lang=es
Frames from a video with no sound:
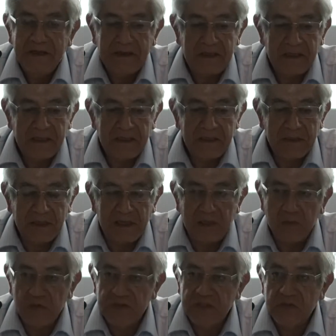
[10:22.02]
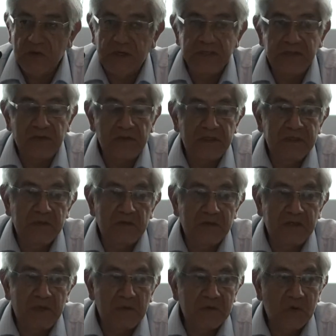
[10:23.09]
y en muchas ocasiones nos
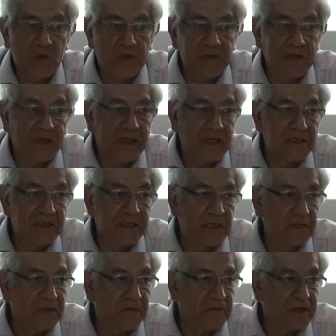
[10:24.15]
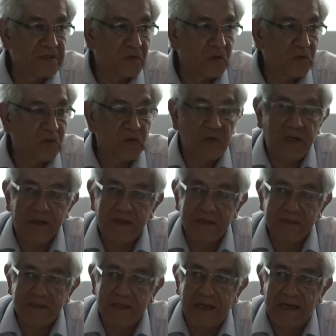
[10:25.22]
damos cuenta que hay cierta infraestructura que
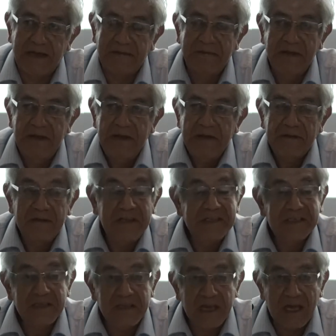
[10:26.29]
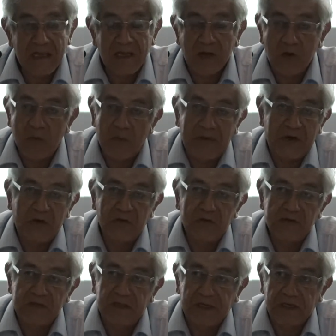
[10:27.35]
está diseñada con
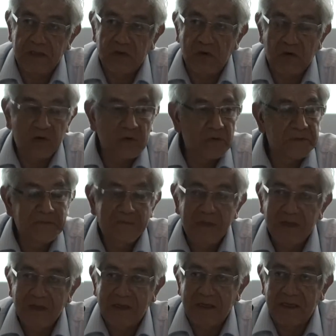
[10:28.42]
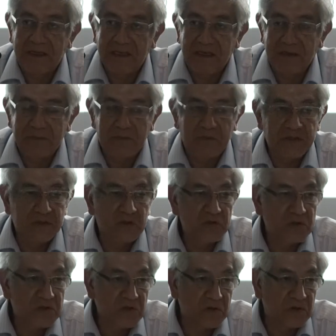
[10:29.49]
periodos de retorno que pues
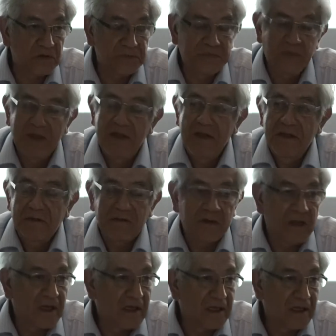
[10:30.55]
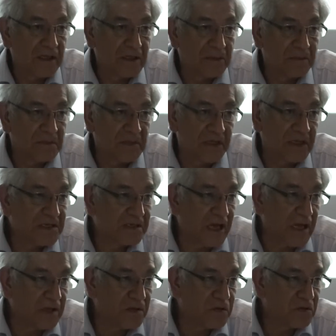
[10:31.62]
son de 10
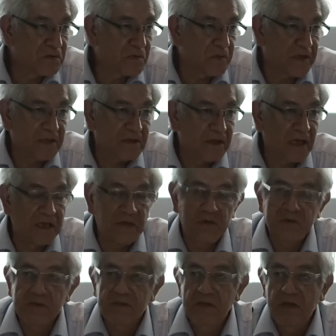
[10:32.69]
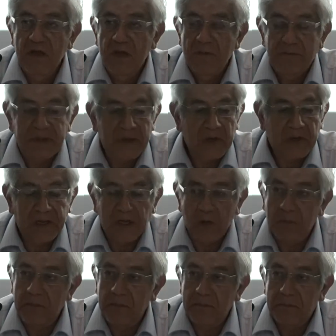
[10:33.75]
años, 20 años,
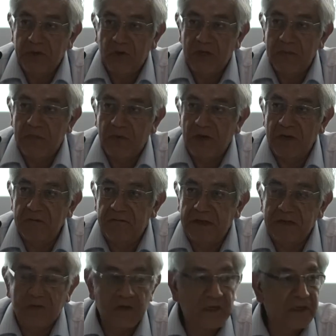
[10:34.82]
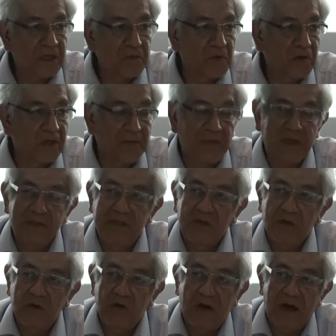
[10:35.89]
pero que, por el efecto del cambio
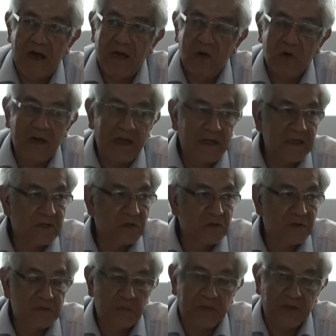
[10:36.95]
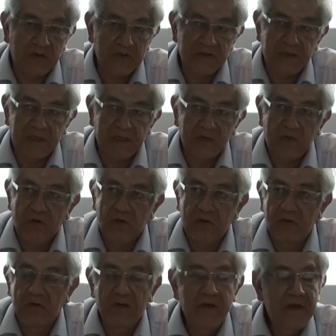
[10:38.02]
climático ahora esos periodos de
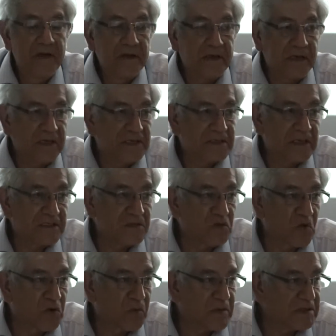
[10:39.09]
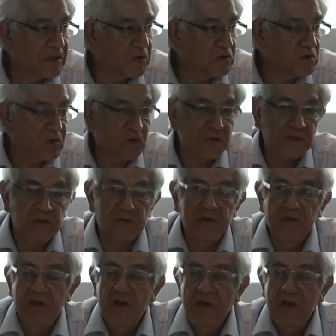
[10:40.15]
retorno y esas normas de construcción